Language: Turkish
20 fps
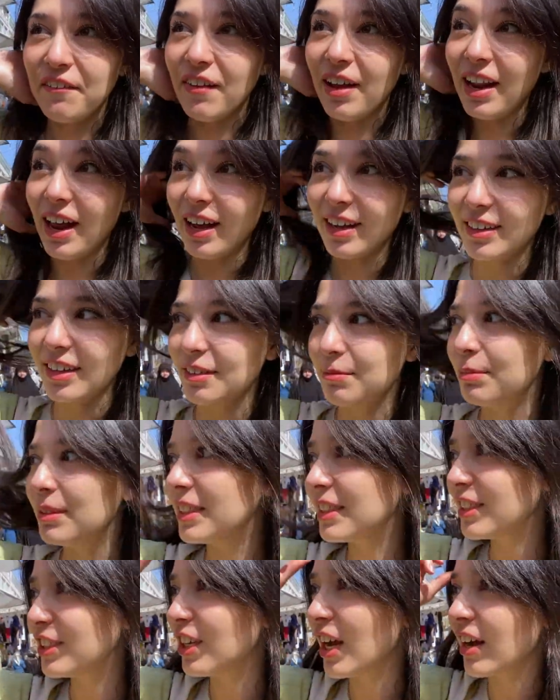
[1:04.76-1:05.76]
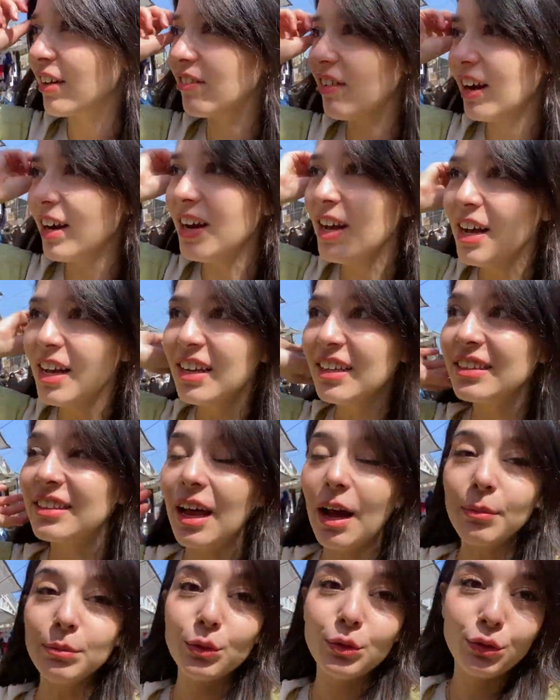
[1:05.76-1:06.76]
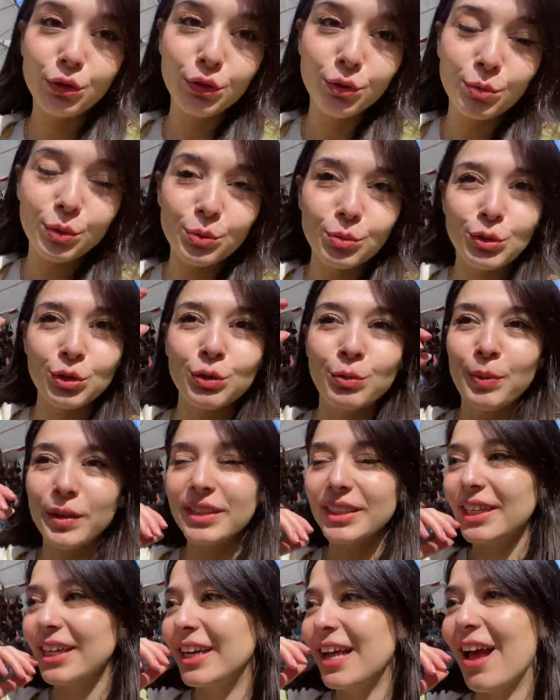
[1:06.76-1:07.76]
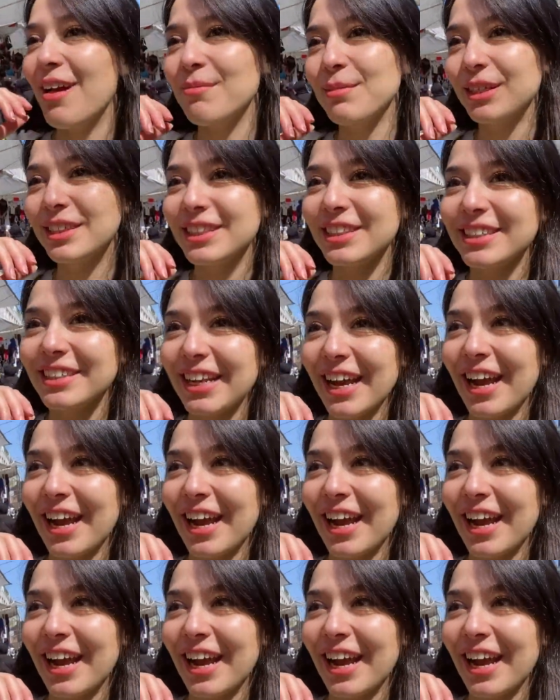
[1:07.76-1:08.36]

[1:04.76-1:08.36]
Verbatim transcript: Felaket bir sıcak var. Tam gününü bulmuş bu pazara gelmek için